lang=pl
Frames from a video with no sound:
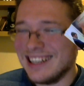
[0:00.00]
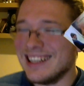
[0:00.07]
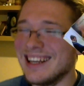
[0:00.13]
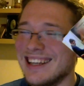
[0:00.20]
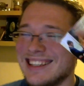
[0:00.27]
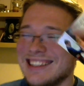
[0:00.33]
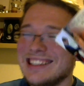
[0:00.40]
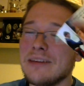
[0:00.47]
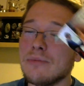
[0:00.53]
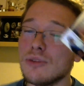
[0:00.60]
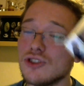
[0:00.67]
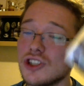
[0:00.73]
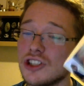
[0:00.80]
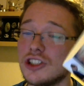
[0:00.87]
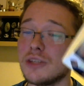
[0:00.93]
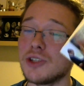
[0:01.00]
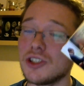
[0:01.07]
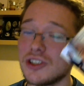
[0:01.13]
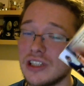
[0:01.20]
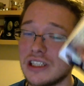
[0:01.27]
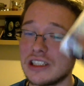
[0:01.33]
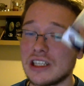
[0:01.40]
nie możecie
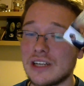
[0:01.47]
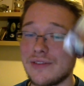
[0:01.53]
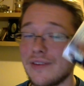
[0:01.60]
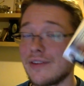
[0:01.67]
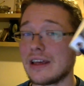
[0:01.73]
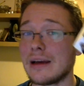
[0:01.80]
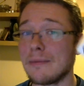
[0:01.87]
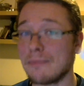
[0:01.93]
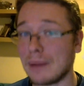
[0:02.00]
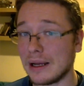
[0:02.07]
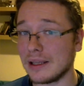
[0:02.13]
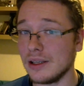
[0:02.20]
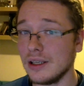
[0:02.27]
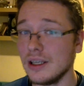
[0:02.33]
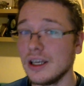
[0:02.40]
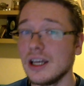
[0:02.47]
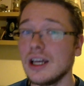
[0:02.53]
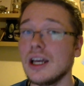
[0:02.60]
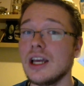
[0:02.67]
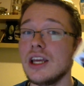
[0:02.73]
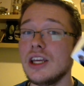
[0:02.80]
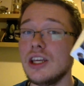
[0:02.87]
przeczytać Krwawej Kampanii,
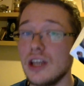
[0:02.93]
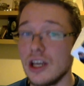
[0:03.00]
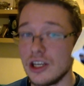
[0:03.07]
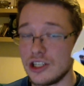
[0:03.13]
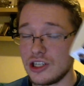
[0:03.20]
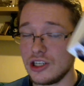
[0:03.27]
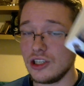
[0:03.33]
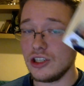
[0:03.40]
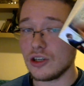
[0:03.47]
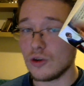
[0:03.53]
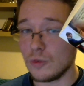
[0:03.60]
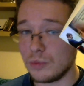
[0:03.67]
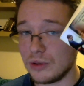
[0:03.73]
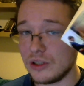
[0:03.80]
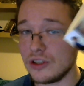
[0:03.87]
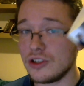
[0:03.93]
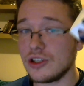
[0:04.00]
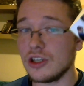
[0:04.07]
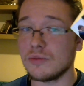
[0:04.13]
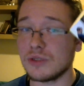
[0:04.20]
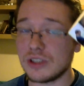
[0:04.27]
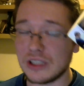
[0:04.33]
jeśli nie kupiliście
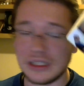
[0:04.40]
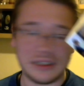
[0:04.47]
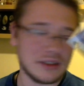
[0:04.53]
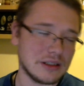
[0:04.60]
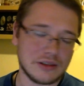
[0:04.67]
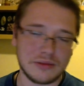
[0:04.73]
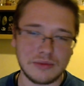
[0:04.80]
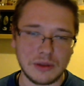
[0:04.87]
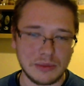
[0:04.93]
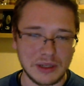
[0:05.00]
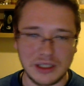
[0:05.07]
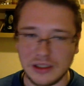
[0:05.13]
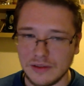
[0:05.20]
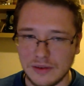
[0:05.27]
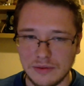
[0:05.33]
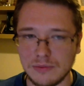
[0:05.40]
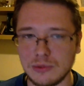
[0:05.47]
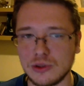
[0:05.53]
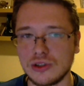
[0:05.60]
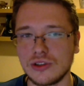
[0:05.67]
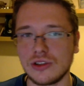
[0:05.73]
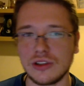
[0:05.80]
i przeczytali, znaczy, dobra, nie wiem,
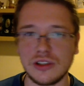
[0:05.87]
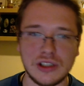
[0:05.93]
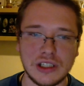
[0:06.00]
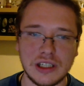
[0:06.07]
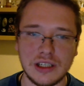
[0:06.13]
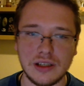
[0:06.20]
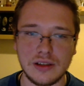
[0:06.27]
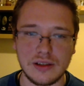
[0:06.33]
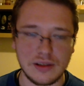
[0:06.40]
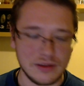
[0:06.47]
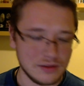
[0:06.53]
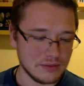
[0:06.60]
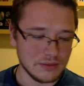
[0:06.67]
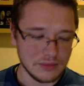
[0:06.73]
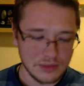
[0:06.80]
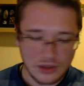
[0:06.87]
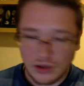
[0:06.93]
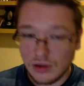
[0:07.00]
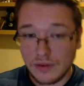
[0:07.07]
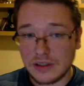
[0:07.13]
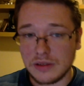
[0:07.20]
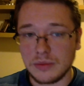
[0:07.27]
pożyczyliście,
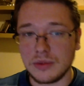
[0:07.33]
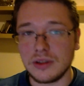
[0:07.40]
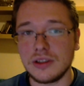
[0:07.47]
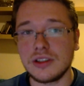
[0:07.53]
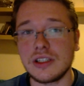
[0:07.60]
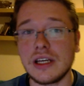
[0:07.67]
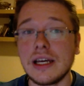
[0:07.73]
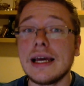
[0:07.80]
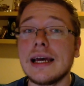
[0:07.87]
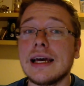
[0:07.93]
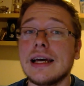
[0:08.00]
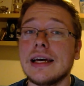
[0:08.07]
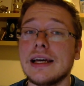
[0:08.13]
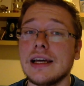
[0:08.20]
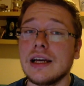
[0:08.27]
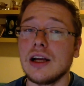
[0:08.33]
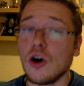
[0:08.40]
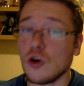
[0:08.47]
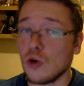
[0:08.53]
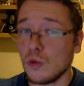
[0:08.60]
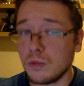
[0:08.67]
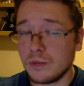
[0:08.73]
cokolwiek zrobiliście, e,
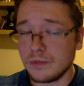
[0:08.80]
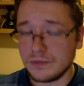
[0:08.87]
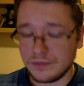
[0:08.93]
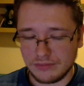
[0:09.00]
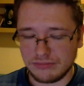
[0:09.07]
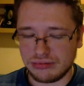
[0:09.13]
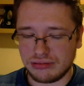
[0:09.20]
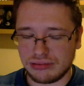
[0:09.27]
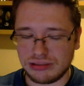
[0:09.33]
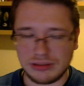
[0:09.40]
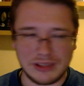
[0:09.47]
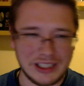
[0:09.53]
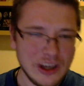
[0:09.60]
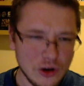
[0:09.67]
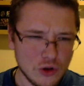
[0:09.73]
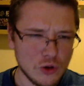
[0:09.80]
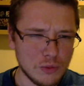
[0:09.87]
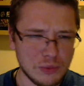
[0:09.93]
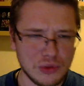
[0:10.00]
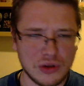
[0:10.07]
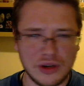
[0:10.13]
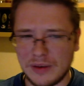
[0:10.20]
okup, pff, nie
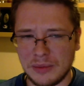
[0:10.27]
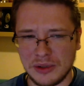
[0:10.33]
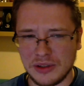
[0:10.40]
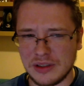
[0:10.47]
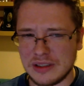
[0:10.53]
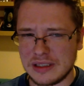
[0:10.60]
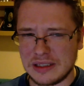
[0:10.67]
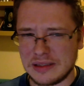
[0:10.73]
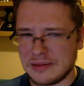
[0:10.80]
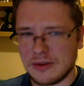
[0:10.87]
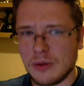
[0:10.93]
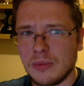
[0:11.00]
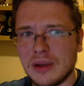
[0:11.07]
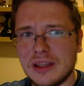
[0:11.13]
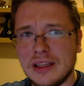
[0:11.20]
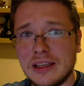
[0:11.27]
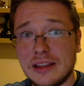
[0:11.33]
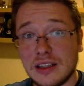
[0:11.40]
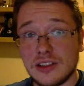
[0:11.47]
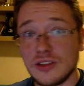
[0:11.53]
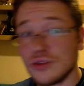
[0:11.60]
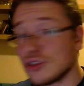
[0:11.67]
okupu krwi, bo to jest kompletnie inna
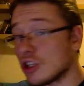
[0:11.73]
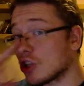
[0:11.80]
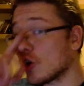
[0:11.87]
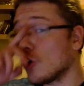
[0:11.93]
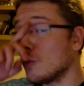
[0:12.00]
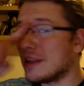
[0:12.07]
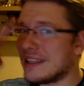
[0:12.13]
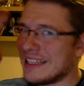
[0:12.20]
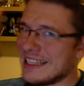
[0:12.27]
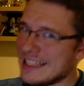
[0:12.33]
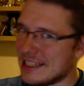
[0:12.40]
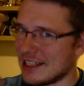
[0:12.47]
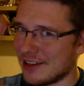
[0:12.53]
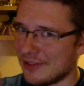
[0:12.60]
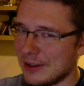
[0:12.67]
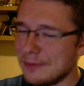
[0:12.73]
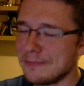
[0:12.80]
książka, tylko Obietnicy Krwi.